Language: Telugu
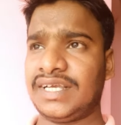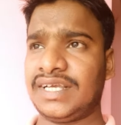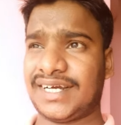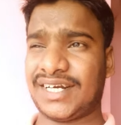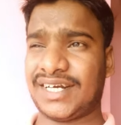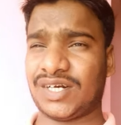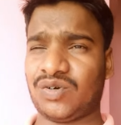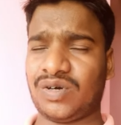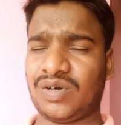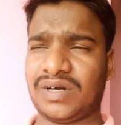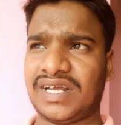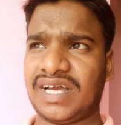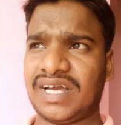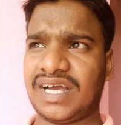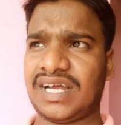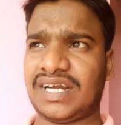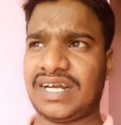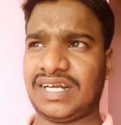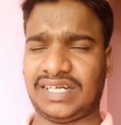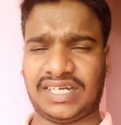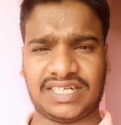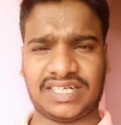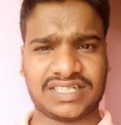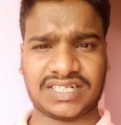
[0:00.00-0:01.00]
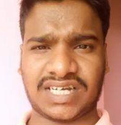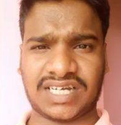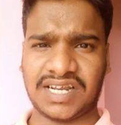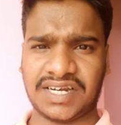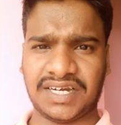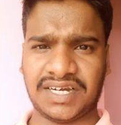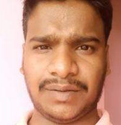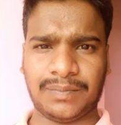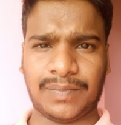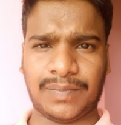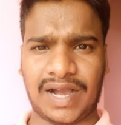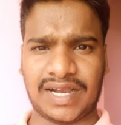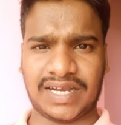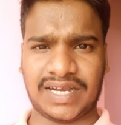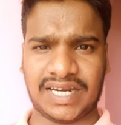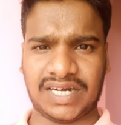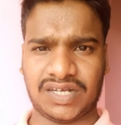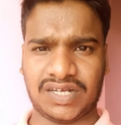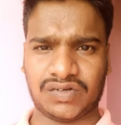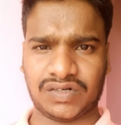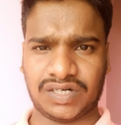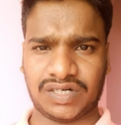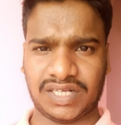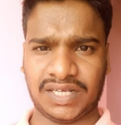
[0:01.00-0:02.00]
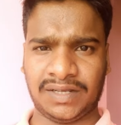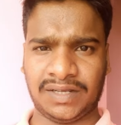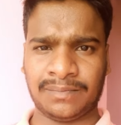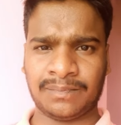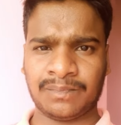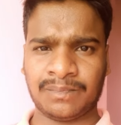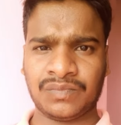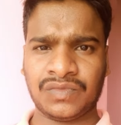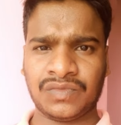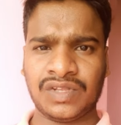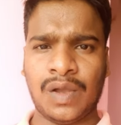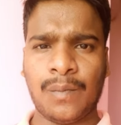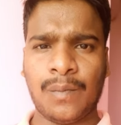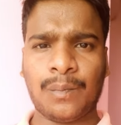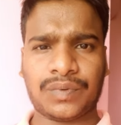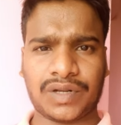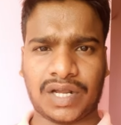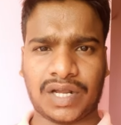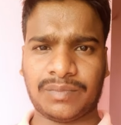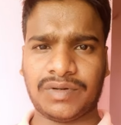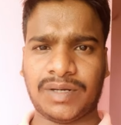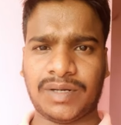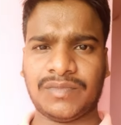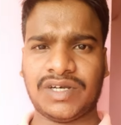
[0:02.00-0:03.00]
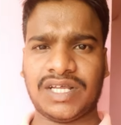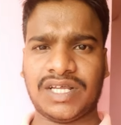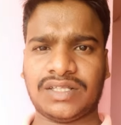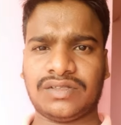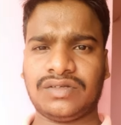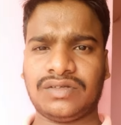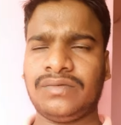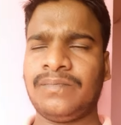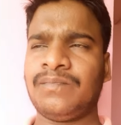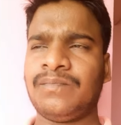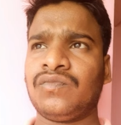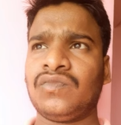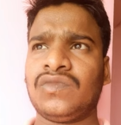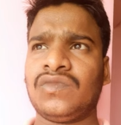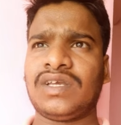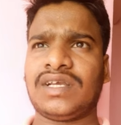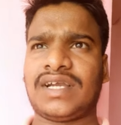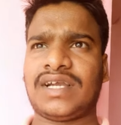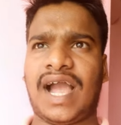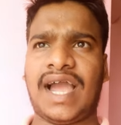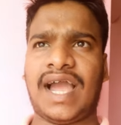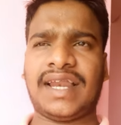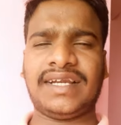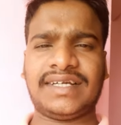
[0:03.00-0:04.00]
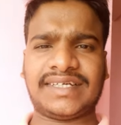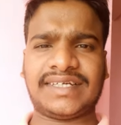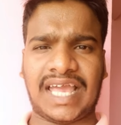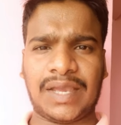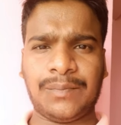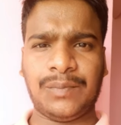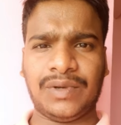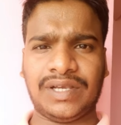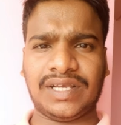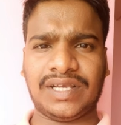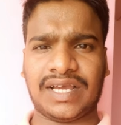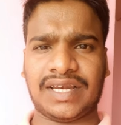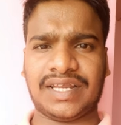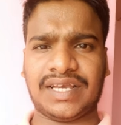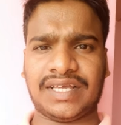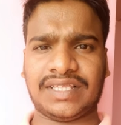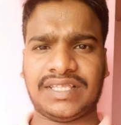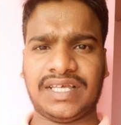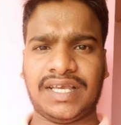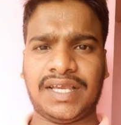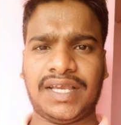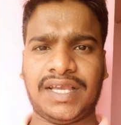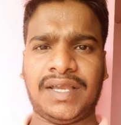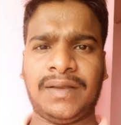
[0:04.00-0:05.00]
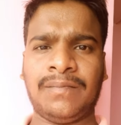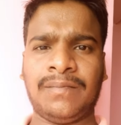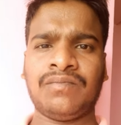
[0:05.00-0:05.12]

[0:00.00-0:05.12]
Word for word: ఇక్కడ కూడా టెస్ట్లన్నీ బాగానే ఉన్నాయి ప్రాబ్లం లేదు కానీ టైమింగ్ అనేది